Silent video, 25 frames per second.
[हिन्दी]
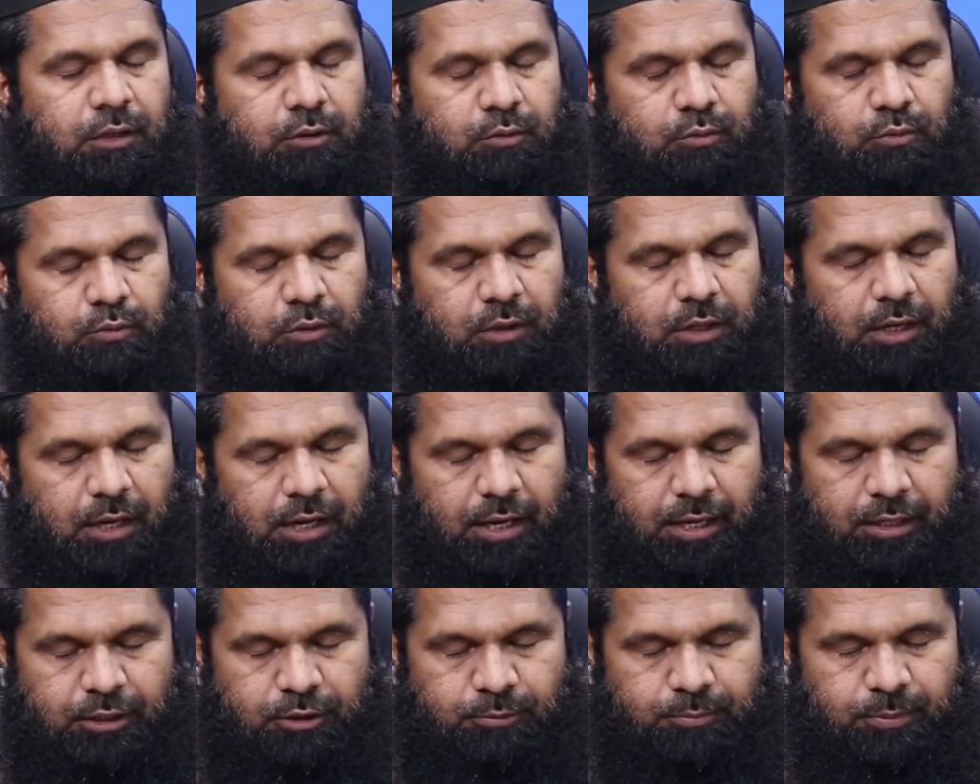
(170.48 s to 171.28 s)
क्योंकि
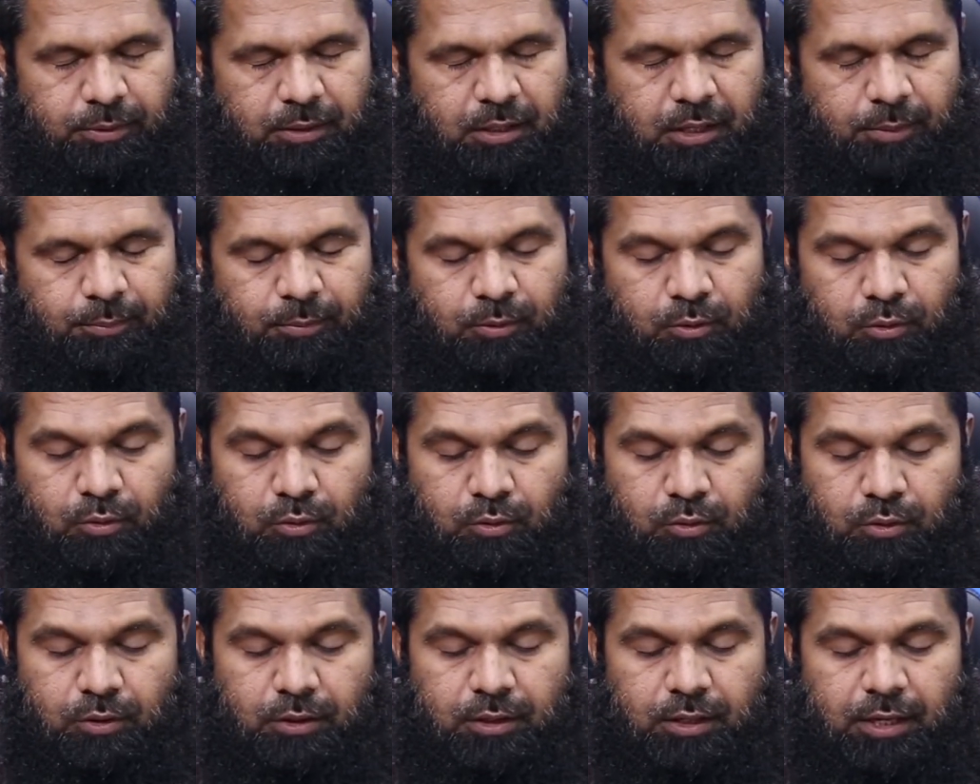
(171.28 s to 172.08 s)
आयत पर आप गौर
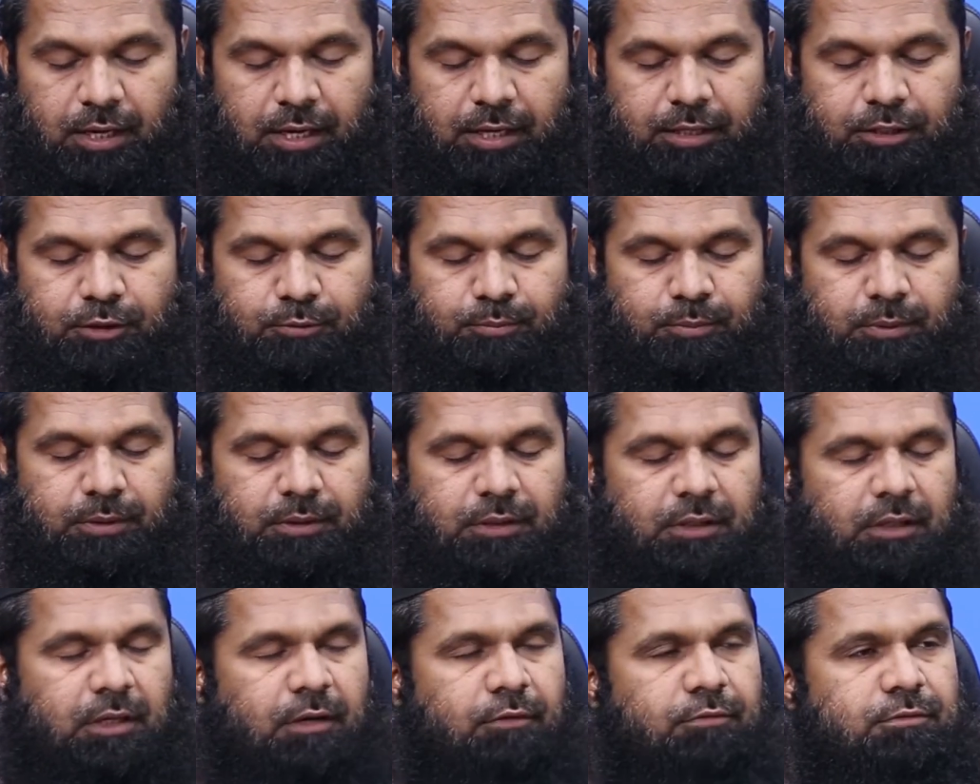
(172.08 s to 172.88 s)
करें आयत में
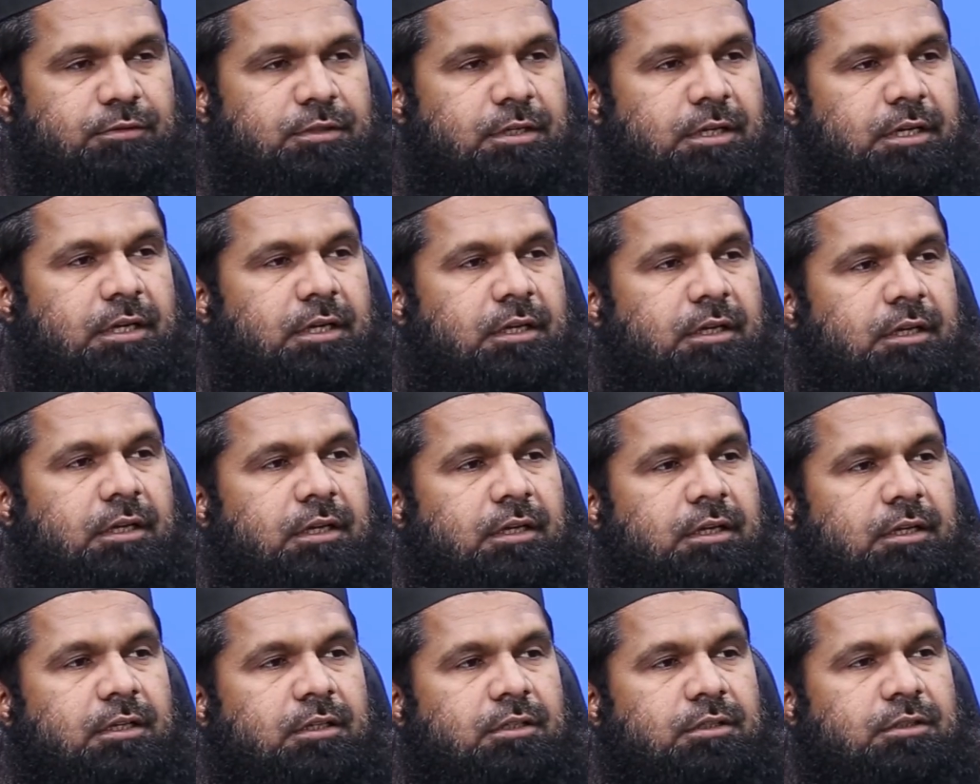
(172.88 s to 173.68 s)
ये लफ्ज़ हैं कि
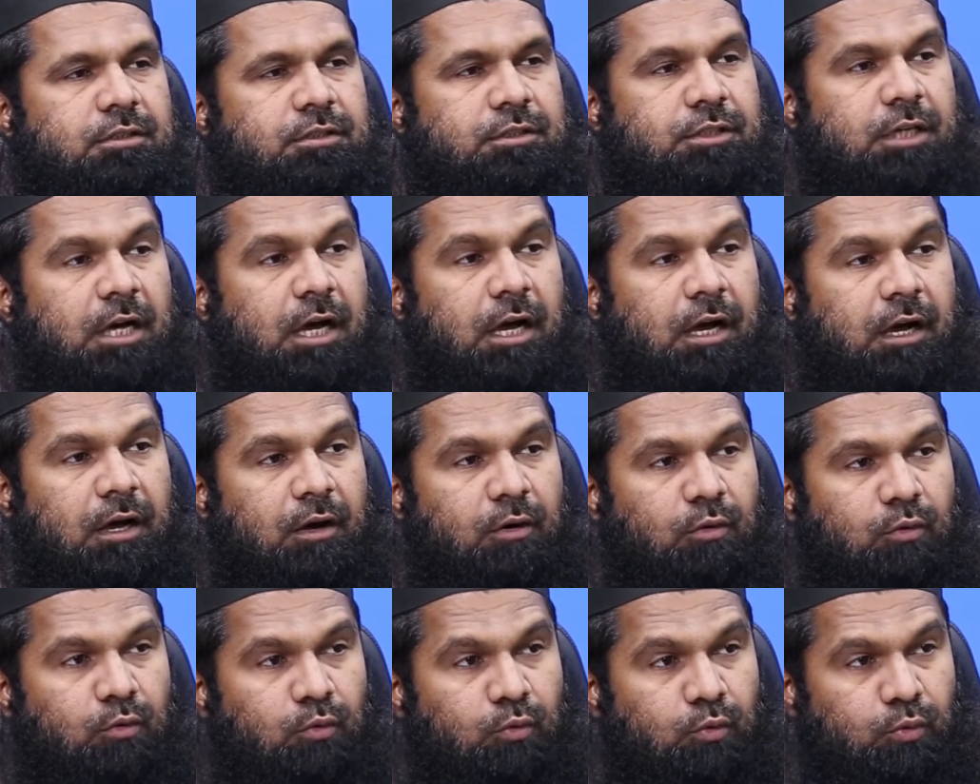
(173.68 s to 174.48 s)

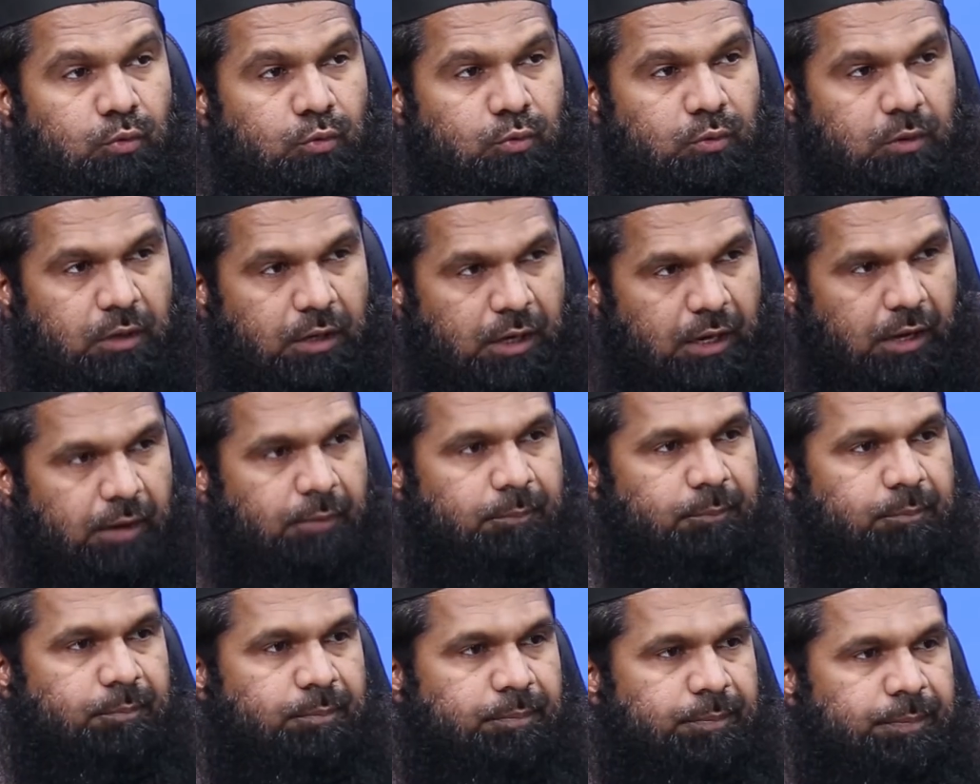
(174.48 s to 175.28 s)
जाऊ का
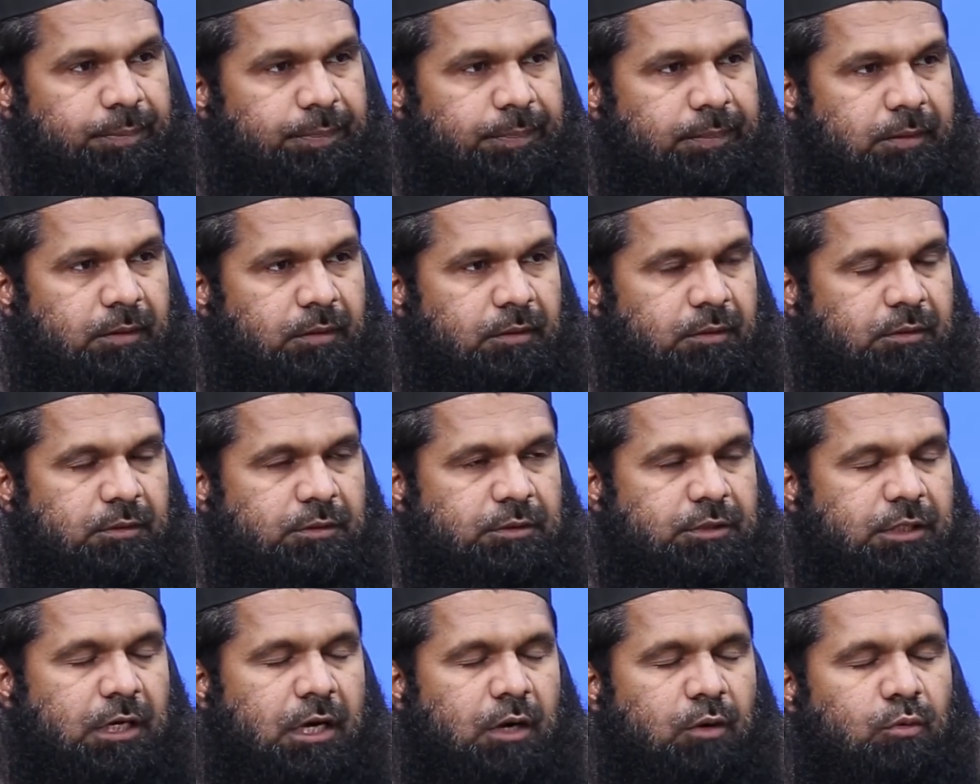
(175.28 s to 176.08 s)

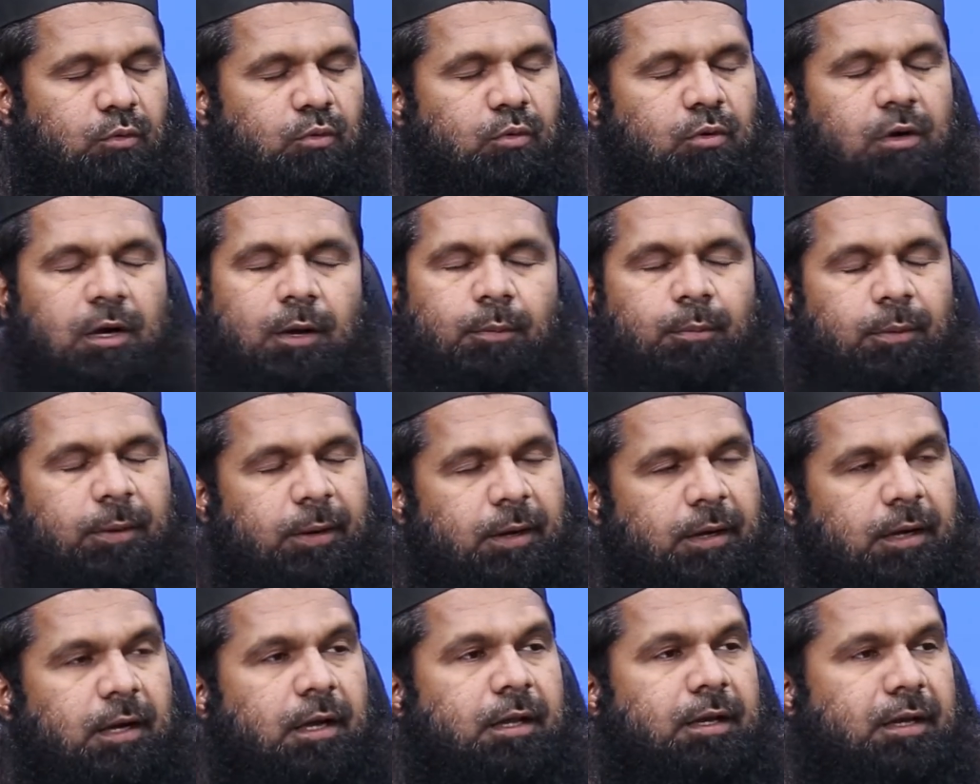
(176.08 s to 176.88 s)
जाऊ
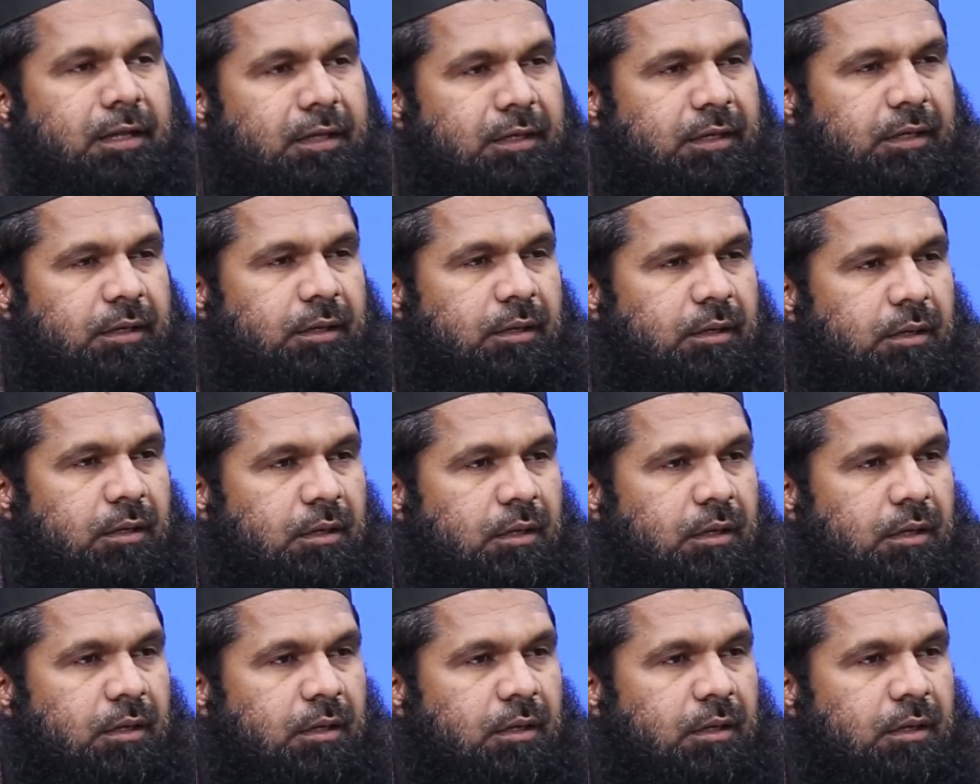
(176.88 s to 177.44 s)
कब्र का नहीं है